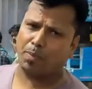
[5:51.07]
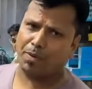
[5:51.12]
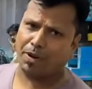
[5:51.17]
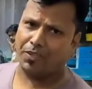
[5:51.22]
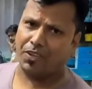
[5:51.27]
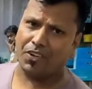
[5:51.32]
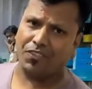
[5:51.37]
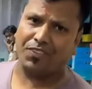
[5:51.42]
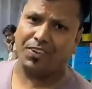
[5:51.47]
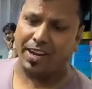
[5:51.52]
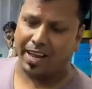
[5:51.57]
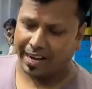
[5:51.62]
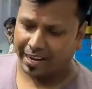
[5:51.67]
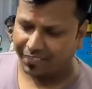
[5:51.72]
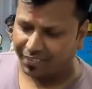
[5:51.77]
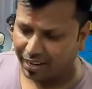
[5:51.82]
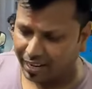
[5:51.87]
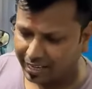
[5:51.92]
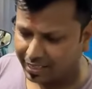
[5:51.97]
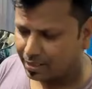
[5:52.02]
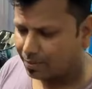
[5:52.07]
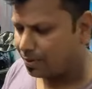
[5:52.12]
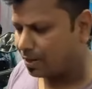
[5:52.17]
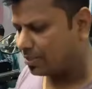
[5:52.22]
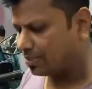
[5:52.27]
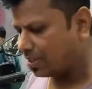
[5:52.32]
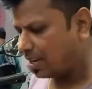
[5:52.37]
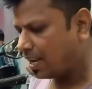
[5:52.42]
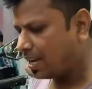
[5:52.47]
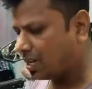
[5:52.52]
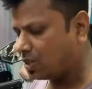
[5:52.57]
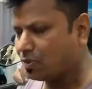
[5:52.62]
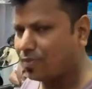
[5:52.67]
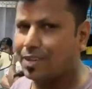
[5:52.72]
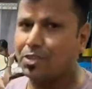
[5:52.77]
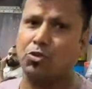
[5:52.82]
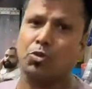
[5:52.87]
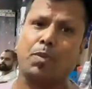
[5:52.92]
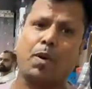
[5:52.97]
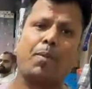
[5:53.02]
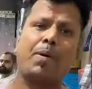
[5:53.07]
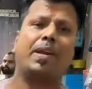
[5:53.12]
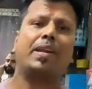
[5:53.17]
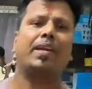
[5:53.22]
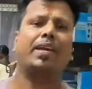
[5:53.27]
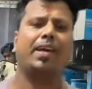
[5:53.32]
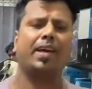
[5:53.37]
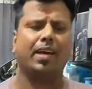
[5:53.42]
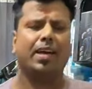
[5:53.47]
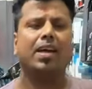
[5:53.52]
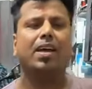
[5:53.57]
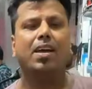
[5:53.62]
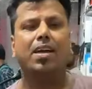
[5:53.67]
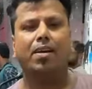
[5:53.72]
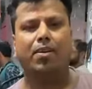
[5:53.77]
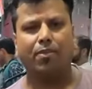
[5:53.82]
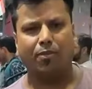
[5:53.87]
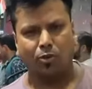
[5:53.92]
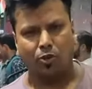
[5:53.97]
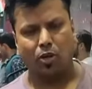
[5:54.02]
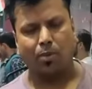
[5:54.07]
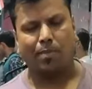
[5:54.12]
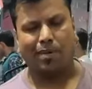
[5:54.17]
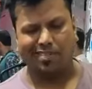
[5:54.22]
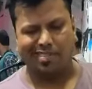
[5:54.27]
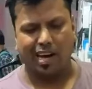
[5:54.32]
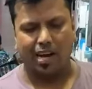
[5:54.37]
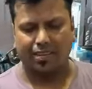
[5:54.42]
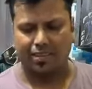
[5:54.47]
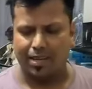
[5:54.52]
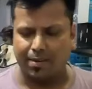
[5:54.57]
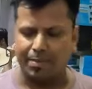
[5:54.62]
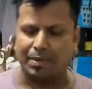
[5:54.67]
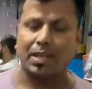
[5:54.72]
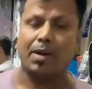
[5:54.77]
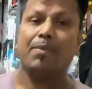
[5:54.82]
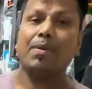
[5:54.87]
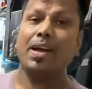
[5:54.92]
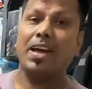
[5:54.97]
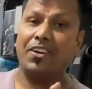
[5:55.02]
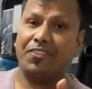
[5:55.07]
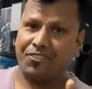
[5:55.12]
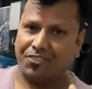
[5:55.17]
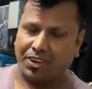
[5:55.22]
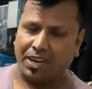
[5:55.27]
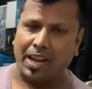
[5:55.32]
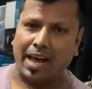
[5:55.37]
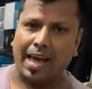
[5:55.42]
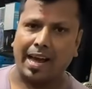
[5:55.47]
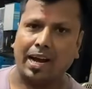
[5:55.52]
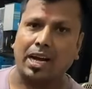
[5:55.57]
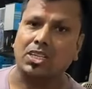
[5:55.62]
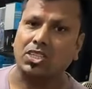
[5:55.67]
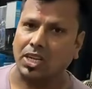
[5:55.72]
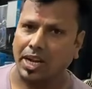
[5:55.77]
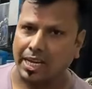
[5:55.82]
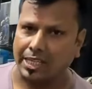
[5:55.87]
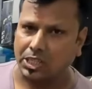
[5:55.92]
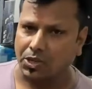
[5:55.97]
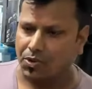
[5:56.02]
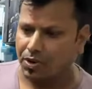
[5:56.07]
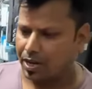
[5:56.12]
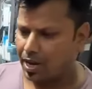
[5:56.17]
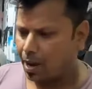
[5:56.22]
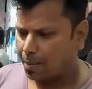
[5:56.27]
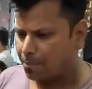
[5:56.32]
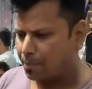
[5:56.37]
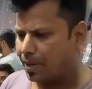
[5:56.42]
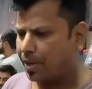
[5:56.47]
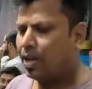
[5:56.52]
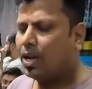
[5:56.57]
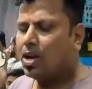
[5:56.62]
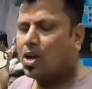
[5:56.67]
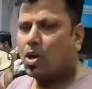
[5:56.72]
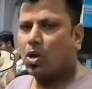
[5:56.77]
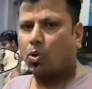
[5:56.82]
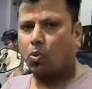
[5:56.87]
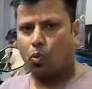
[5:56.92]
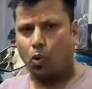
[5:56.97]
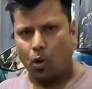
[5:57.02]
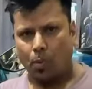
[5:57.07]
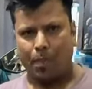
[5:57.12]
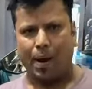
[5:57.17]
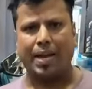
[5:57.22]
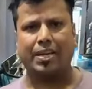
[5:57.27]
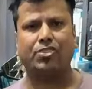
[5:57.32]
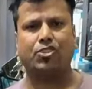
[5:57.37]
बाइक वाली फील आने वाली है जब ये चलेगी तो वैसे सुपर बाइक नहीं है वो तो एक मजाक था मतलब एक फ़ील आएगा चलाते हुए कि आपने कोई बाइक